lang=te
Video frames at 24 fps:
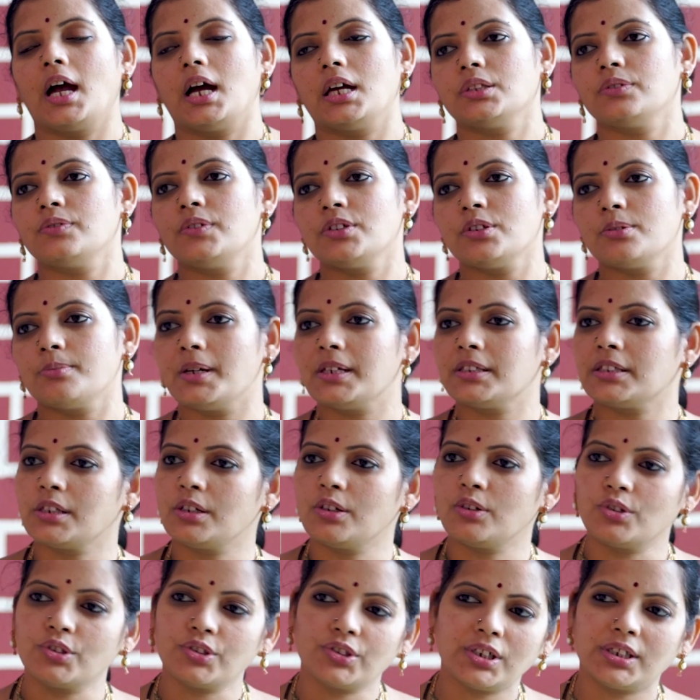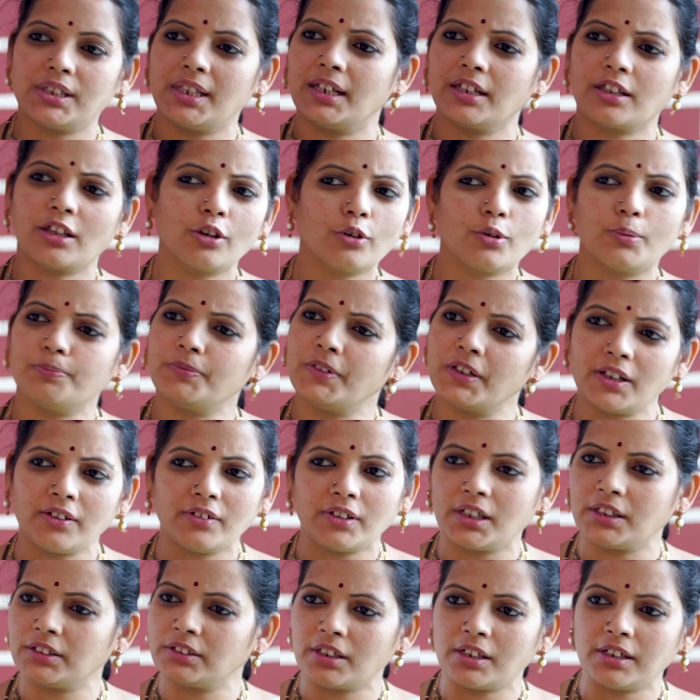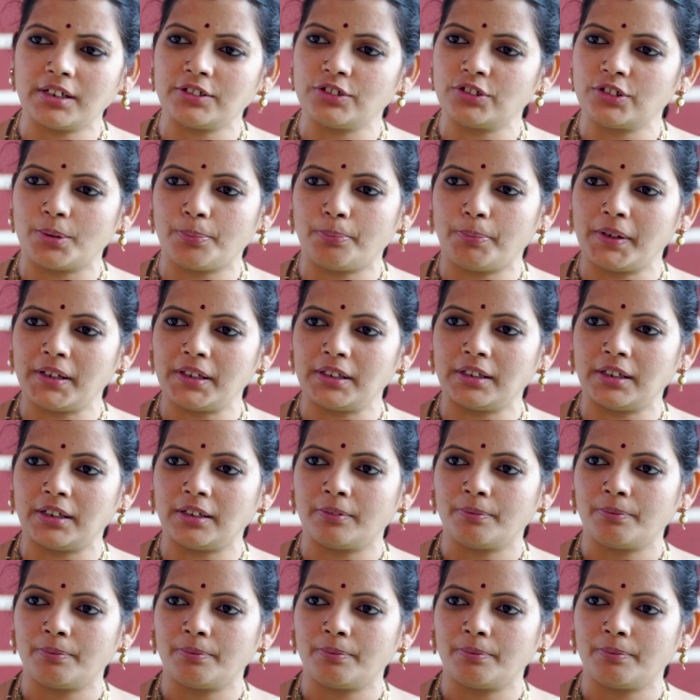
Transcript: ఆశ్వేజ మాసంలో వచ్చేదానికి గుప్త నవరాత్రులు అని చెప్పలేదే